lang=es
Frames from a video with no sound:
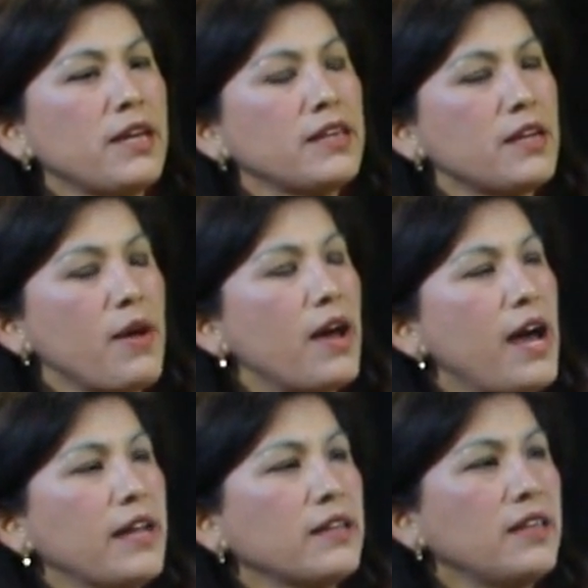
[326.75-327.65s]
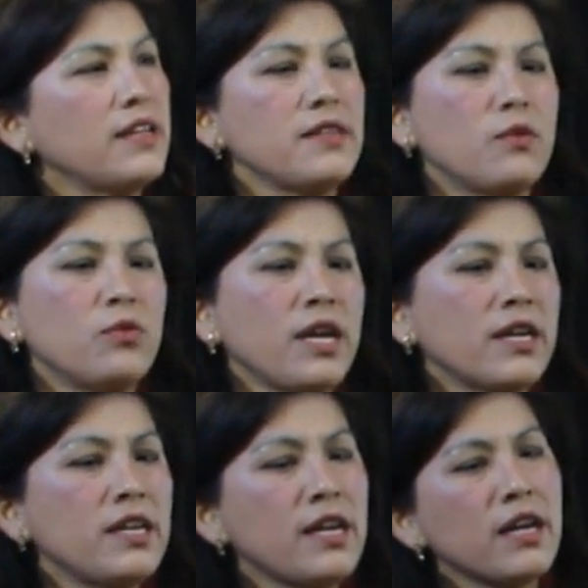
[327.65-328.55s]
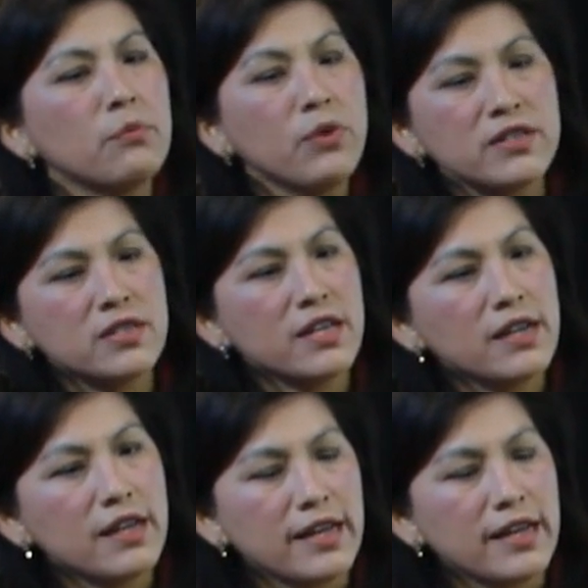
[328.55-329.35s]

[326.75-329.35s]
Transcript: que trabajar desde una esquina que puede ser